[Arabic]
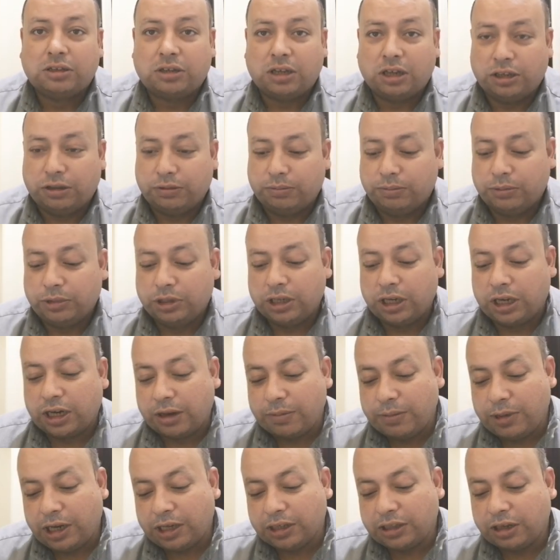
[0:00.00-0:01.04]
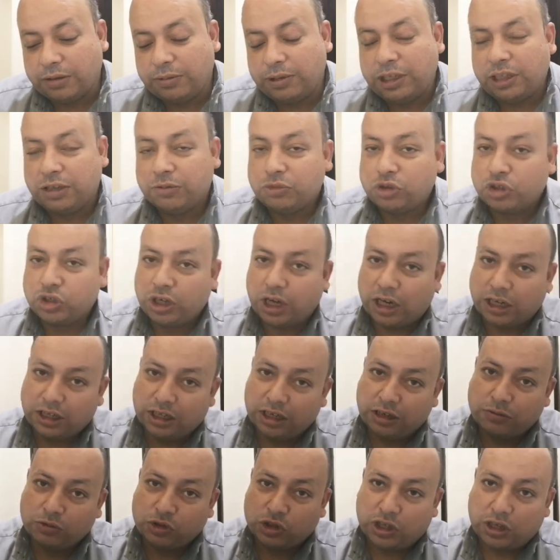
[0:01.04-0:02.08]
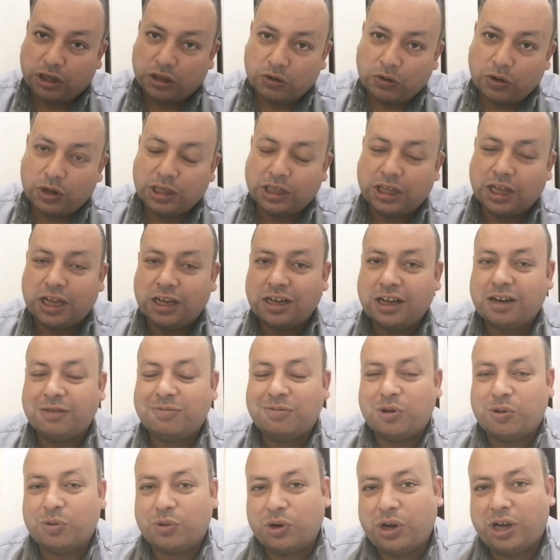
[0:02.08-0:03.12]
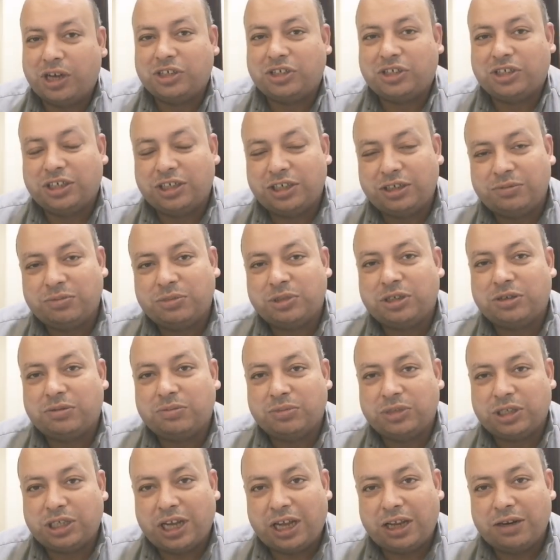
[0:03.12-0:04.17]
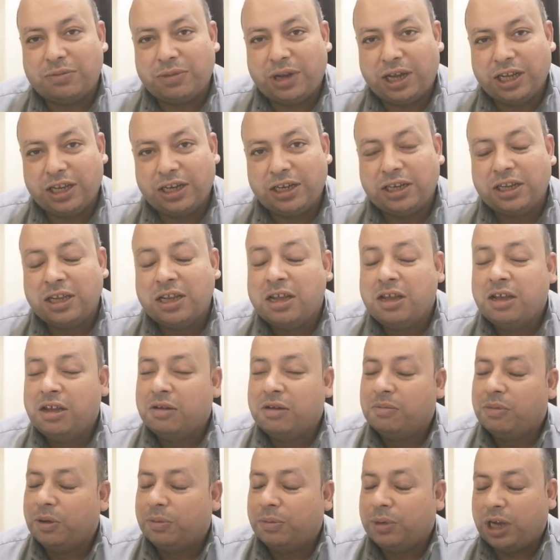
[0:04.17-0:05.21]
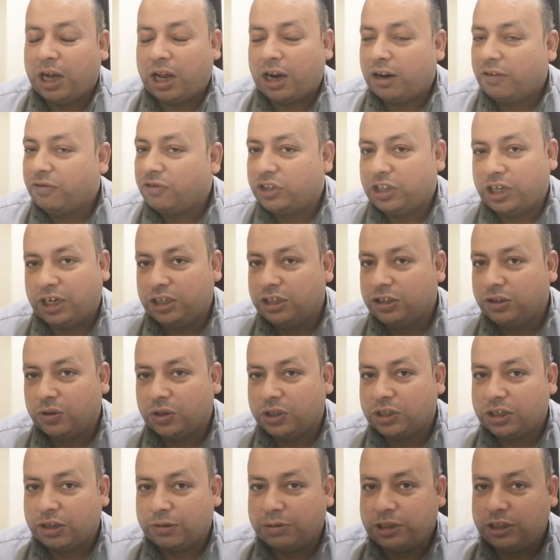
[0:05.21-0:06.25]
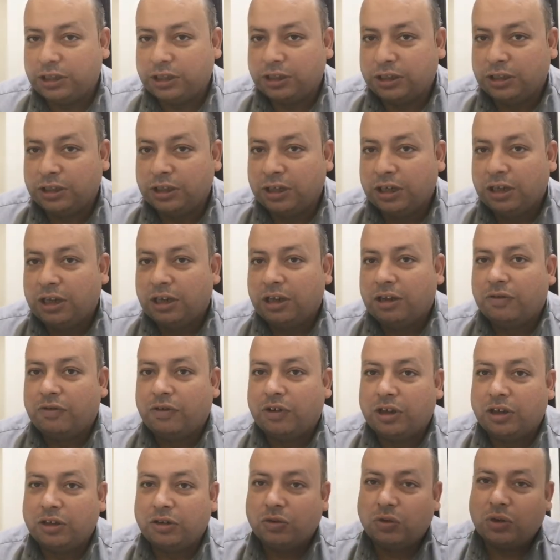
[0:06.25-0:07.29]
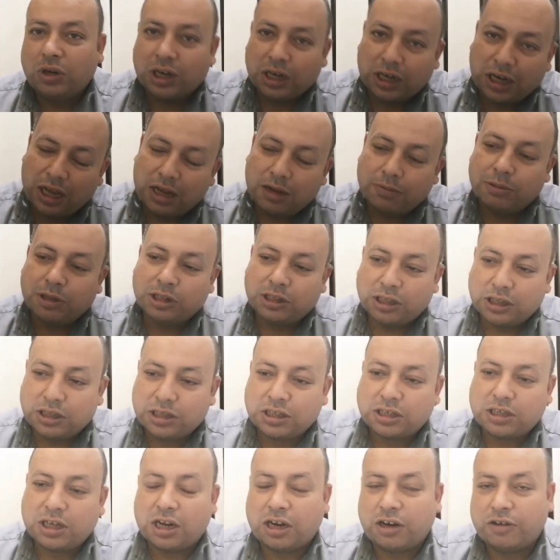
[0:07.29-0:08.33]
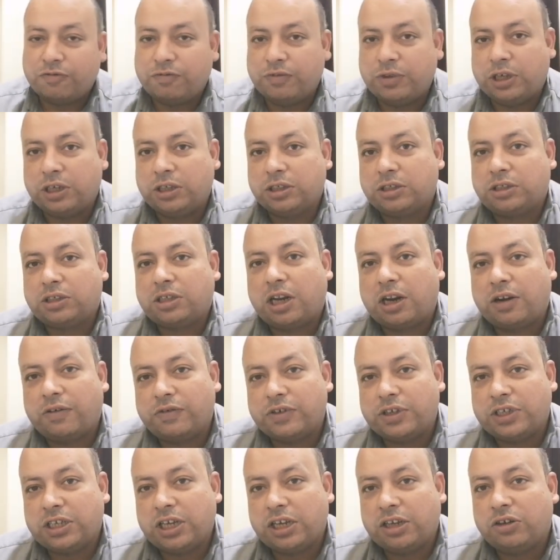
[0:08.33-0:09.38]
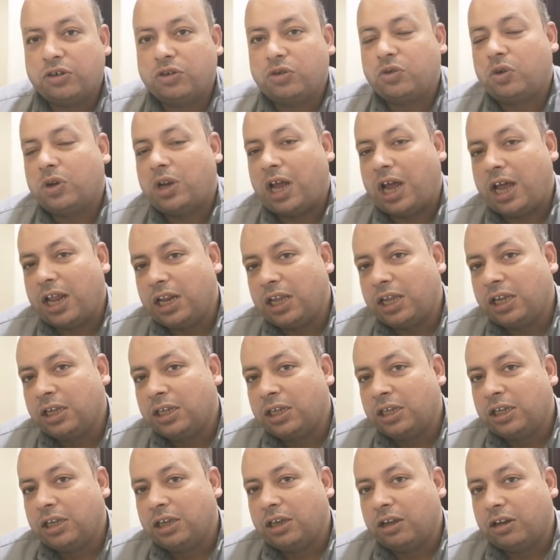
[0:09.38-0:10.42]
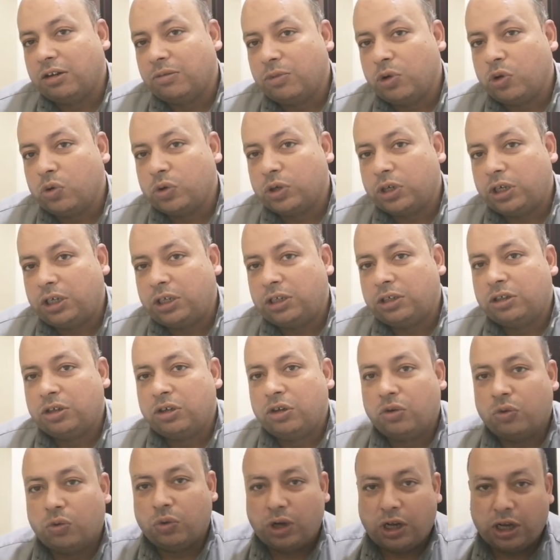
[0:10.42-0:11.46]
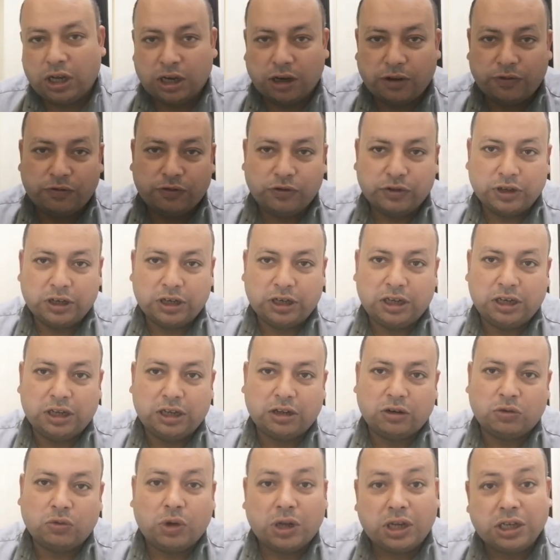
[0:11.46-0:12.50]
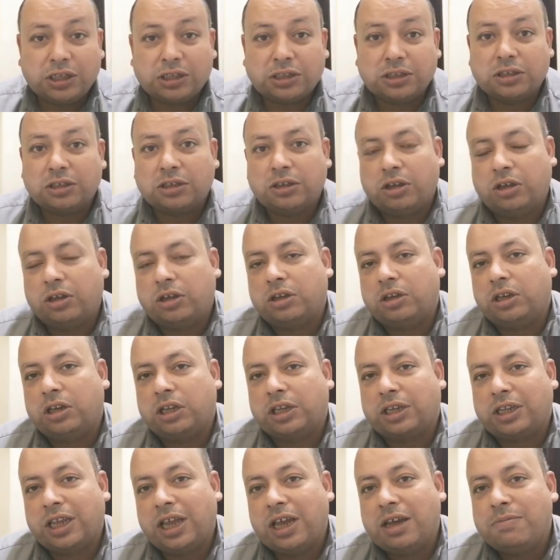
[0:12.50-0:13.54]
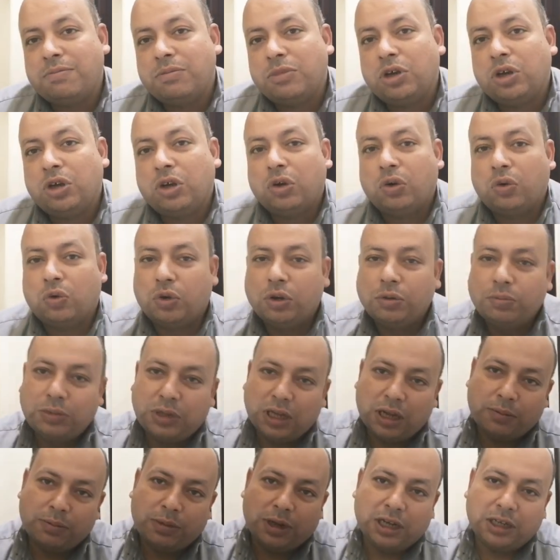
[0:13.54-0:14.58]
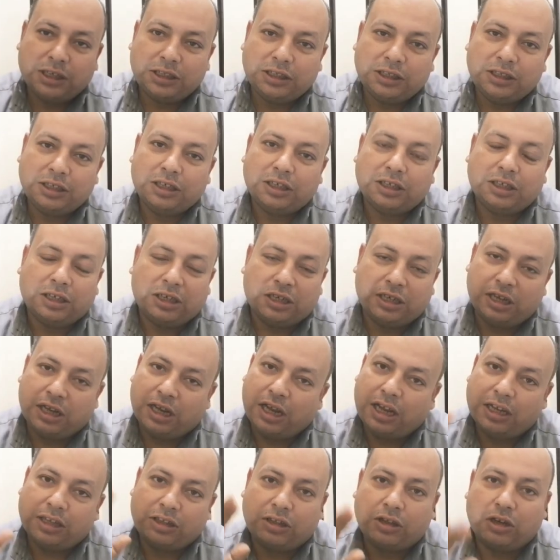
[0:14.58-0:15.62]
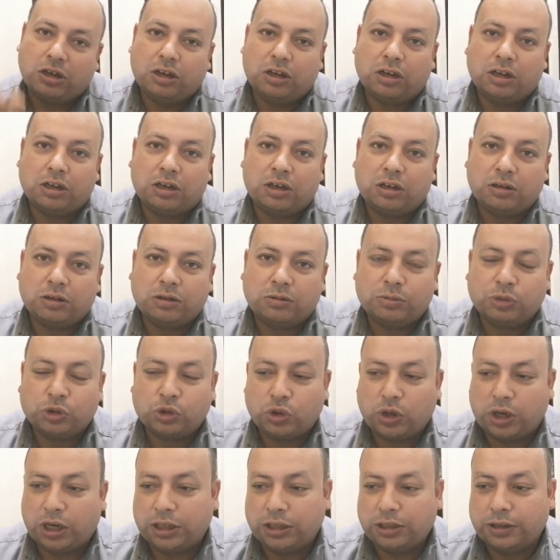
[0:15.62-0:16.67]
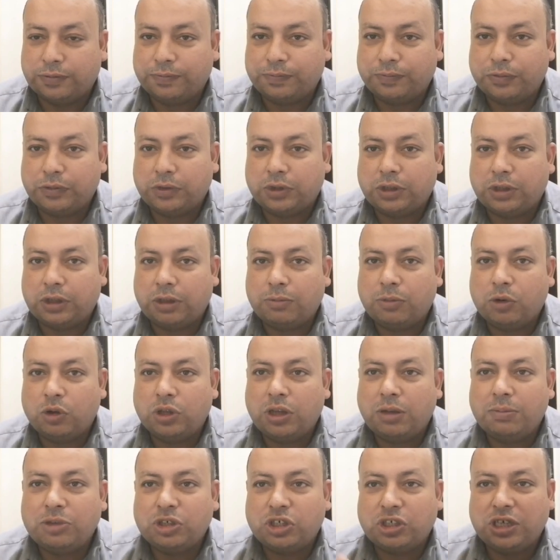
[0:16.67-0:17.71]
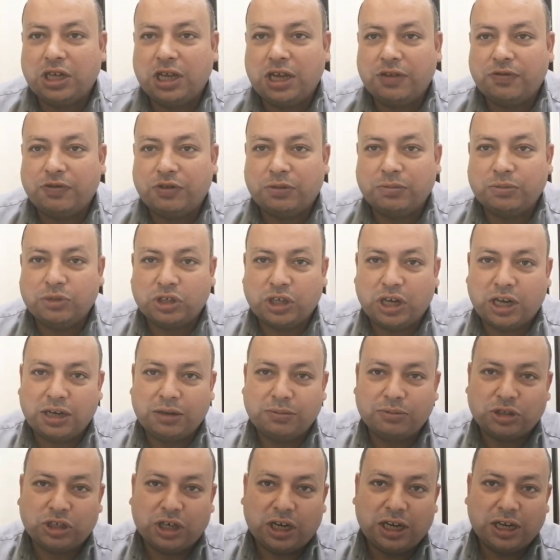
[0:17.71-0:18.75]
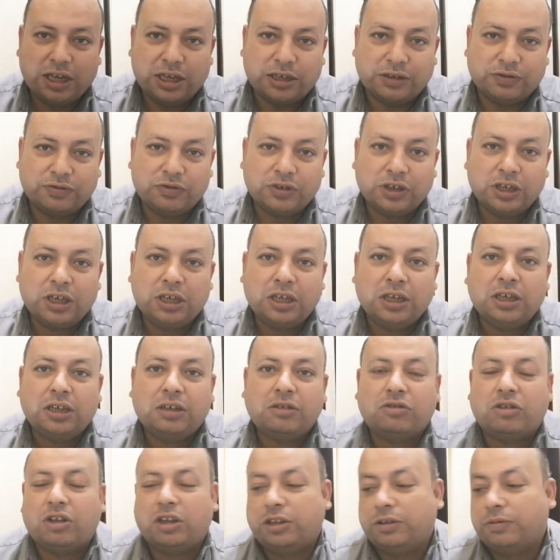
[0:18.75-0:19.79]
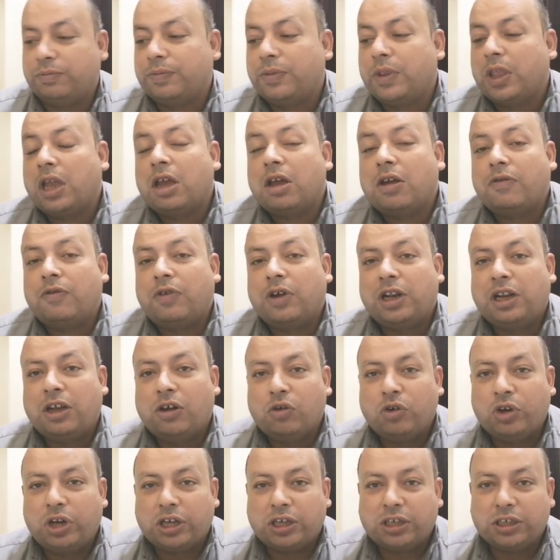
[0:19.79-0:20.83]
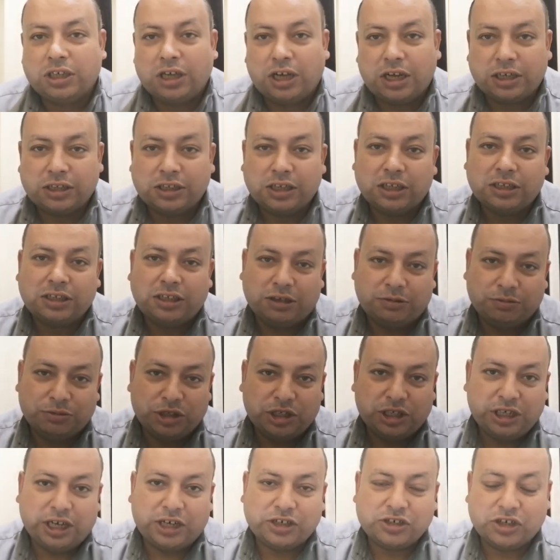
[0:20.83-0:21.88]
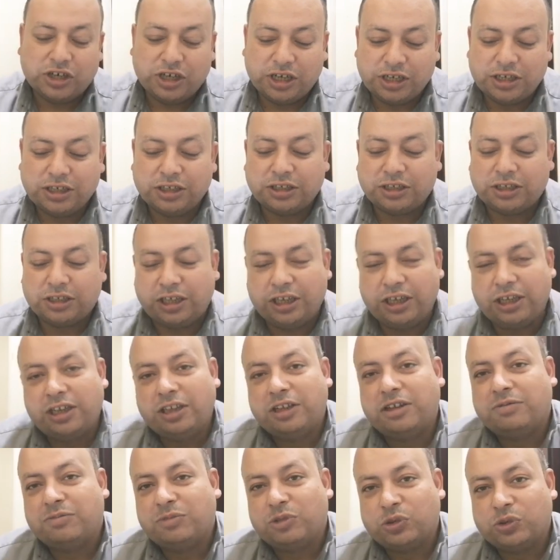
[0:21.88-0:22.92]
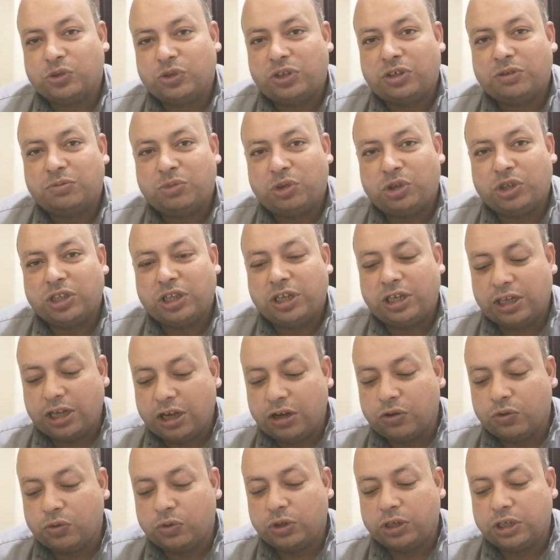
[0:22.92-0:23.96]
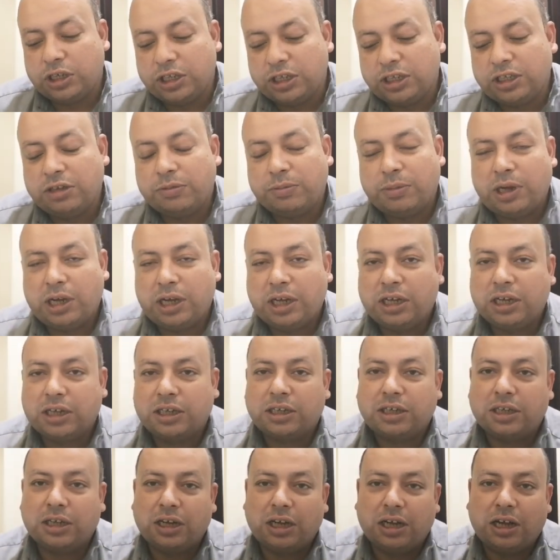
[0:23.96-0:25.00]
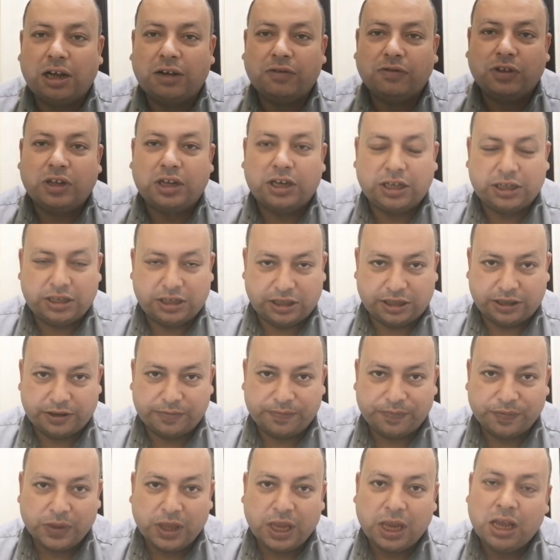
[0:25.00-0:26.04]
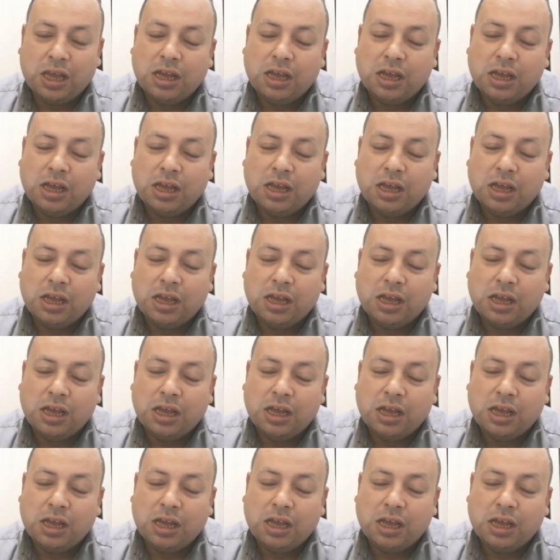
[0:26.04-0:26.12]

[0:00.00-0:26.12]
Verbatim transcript: طيب يا جماعة طب احنا مشكلة عندنا مشكلة دلوقتي انا لما بروح اشتري من بتاع المحل ما بيعرفش يعني ايه وطة بريد فيقول لك لا ما انت تتصرف بقى تتصرف ازاي ادخل على الموقع واعرف الواط الكام وابدأ بقى آه، هات الموتور عليه طب ما هو ده مش نافع مش انا مش عارف طيب فانا هقول لك النهارده تعمل ايه عشان تحل الموضوع المعضل ده ويدي معاك افضل نتيجه